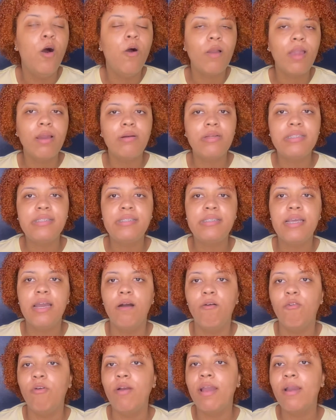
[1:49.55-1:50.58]
O que
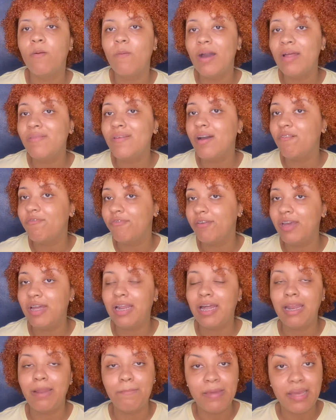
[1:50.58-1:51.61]
aconteceu? Quando eu vi
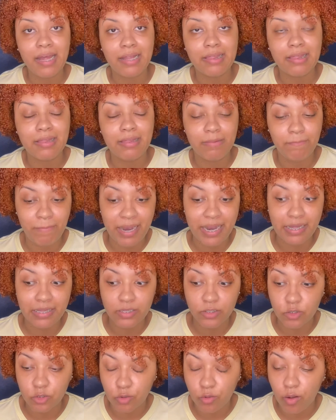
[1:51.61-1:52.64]
lá na minha
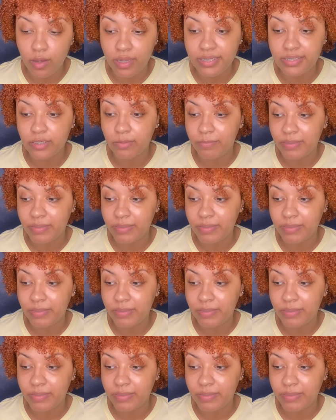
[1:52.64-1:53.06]
paleta de cores,